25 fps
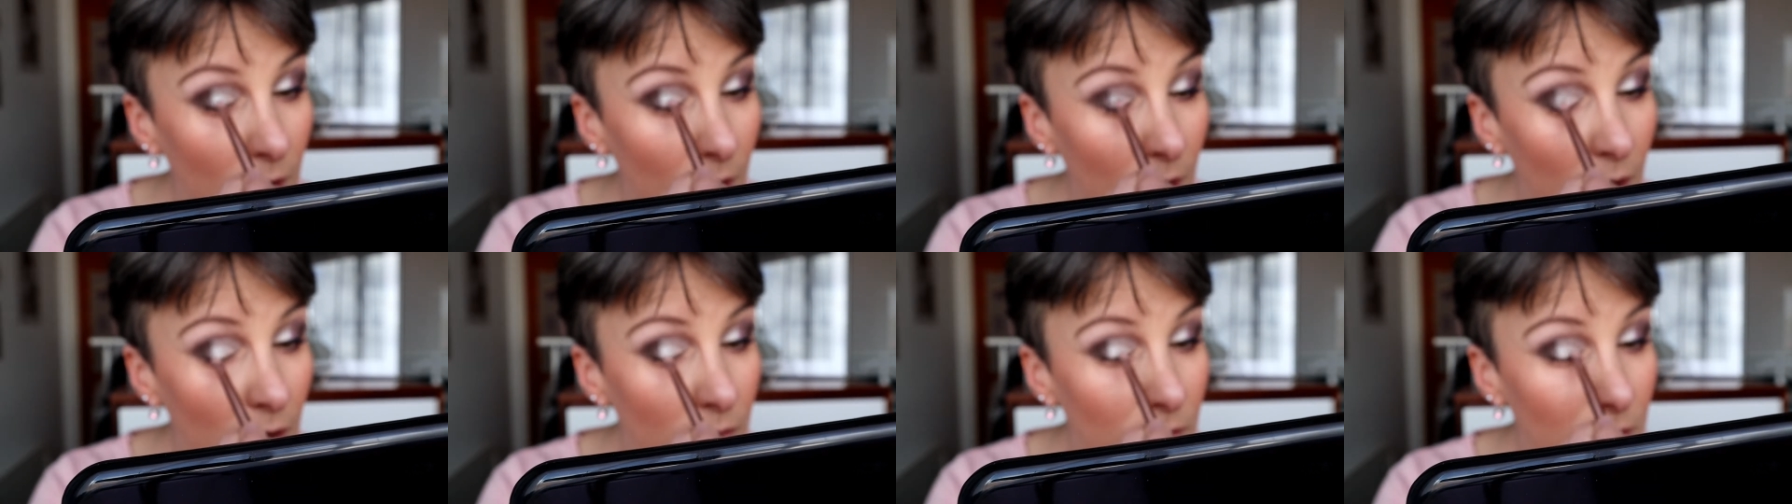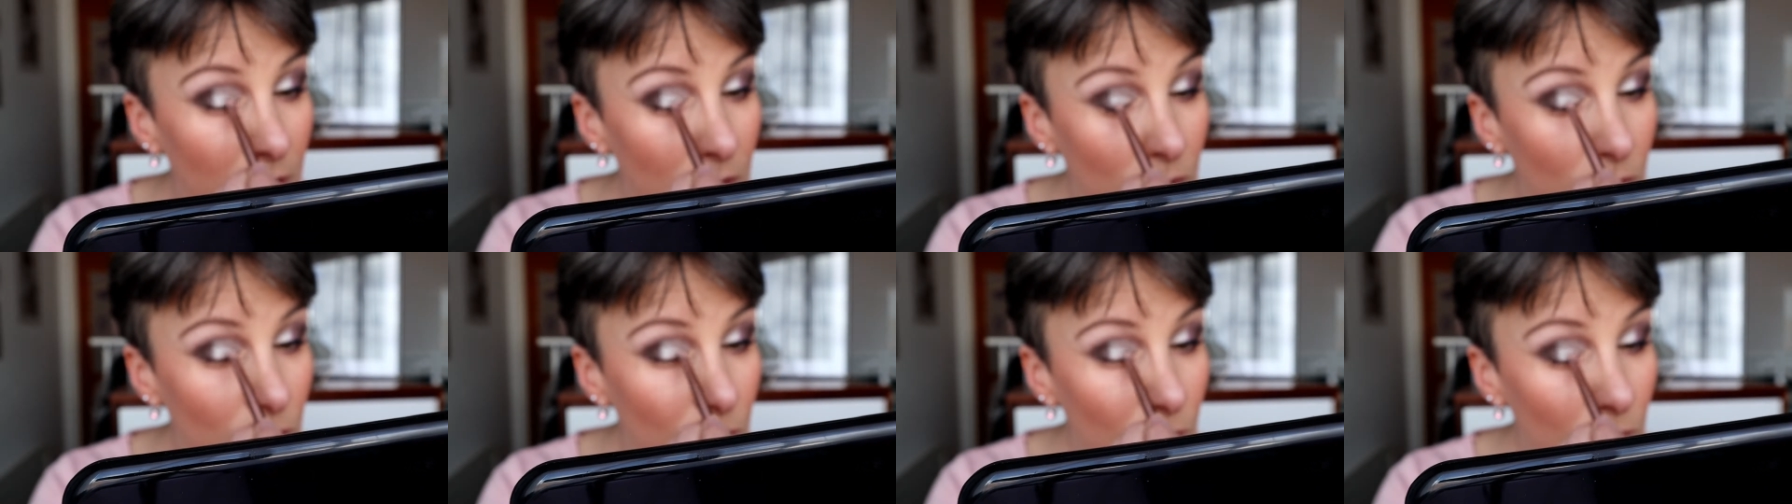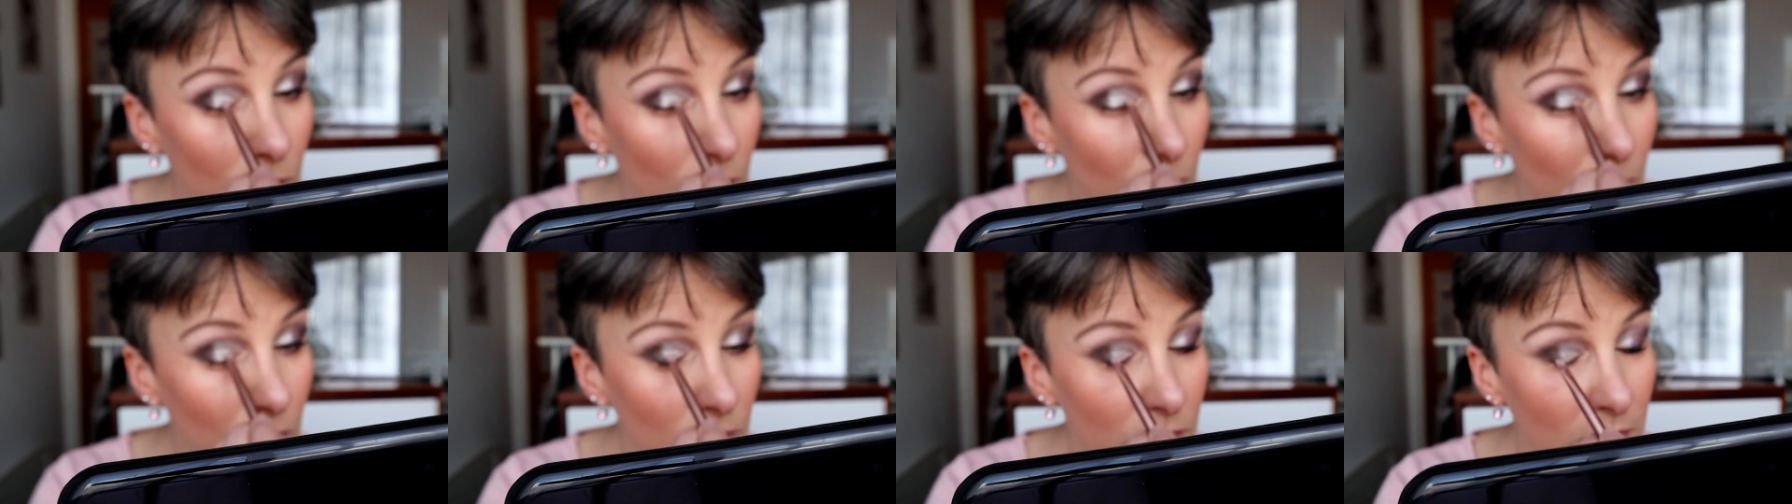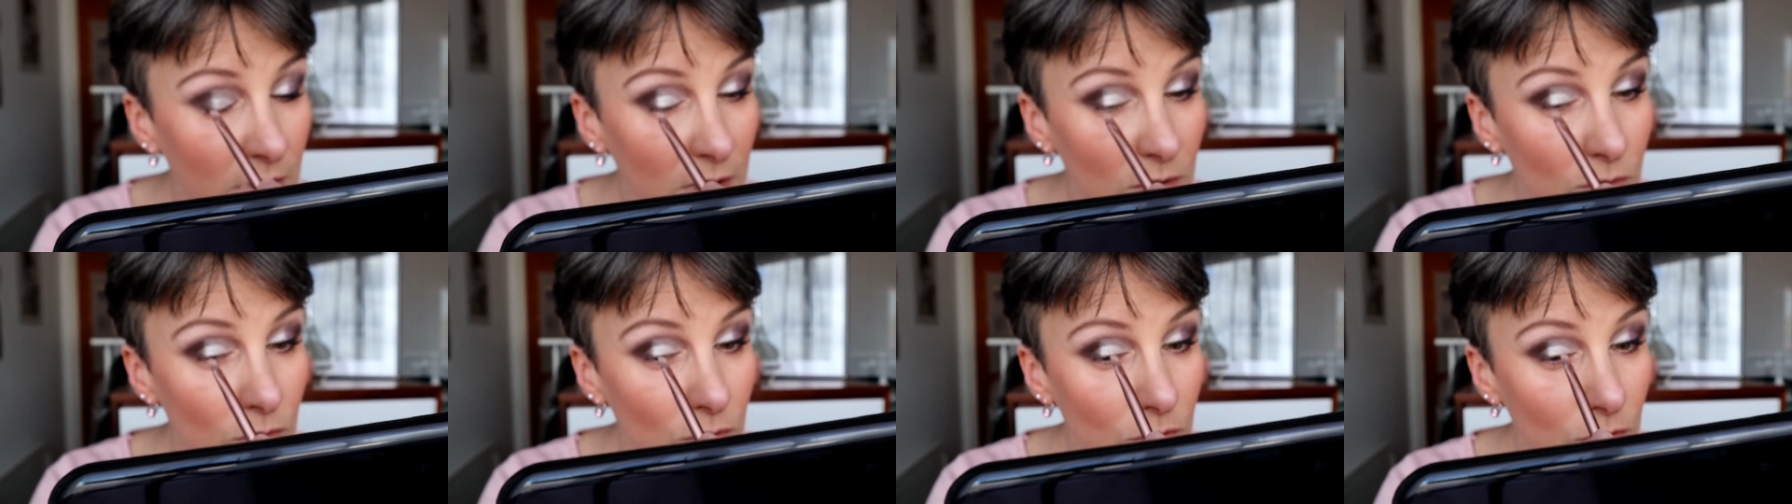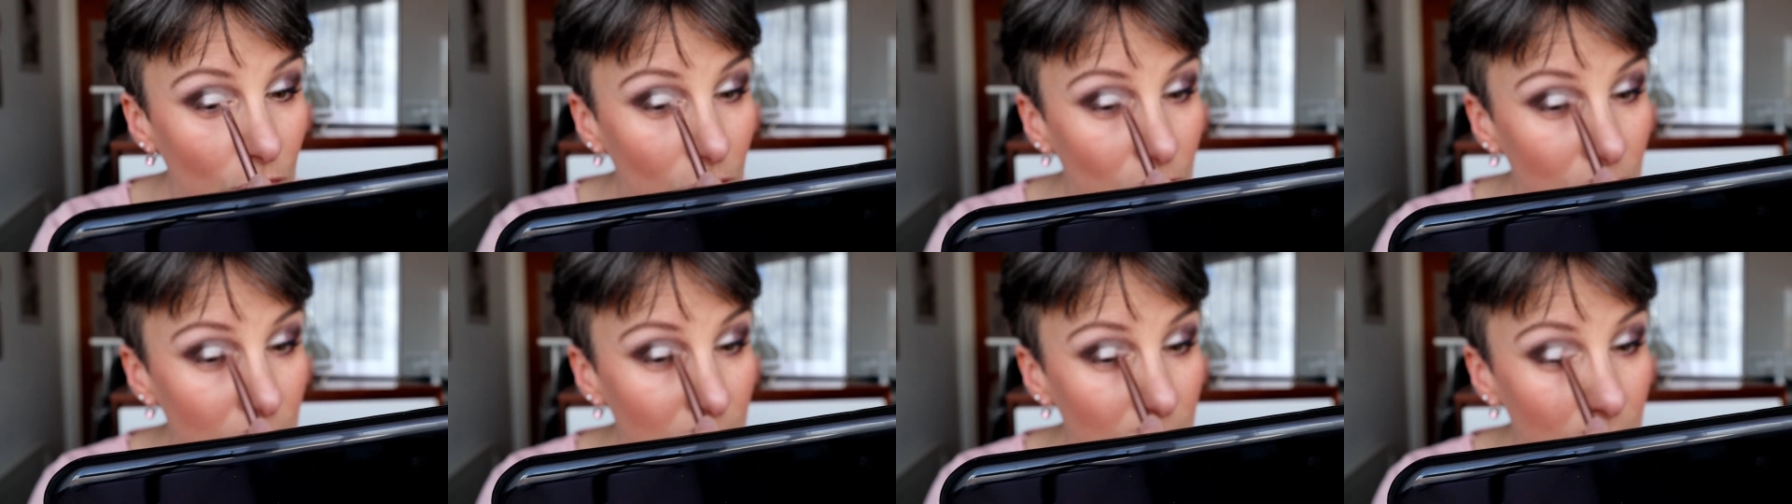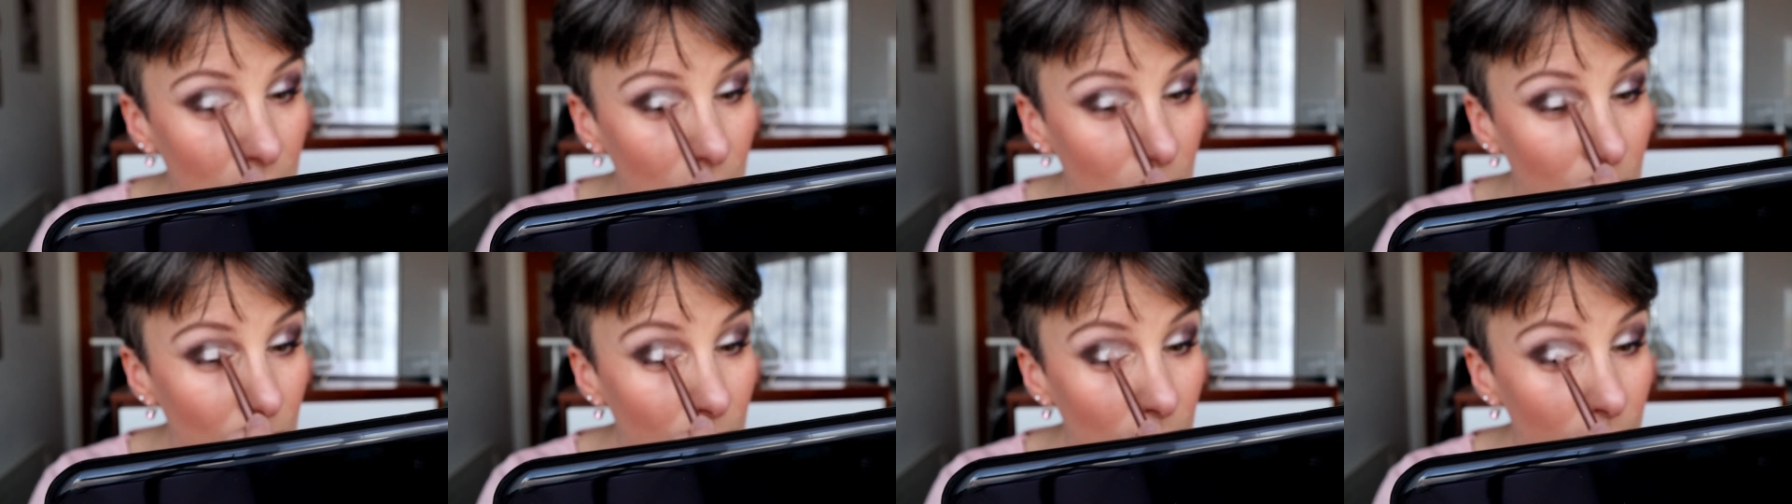avec une teinte de
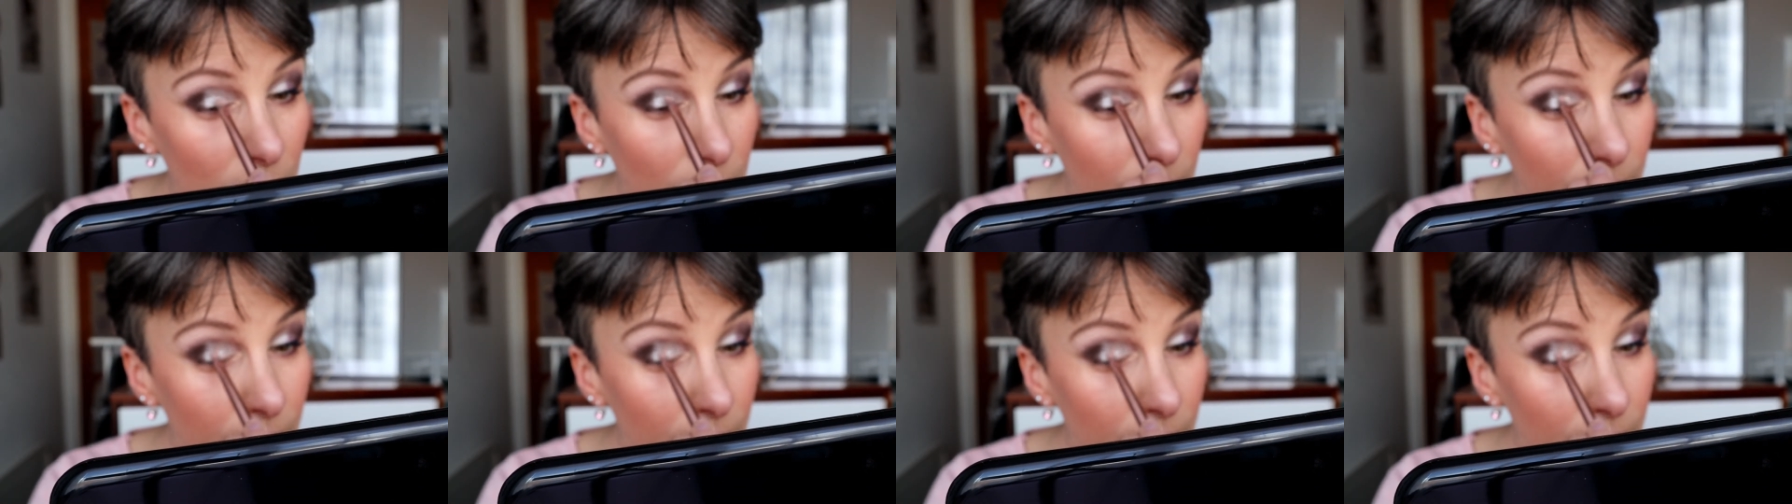transition.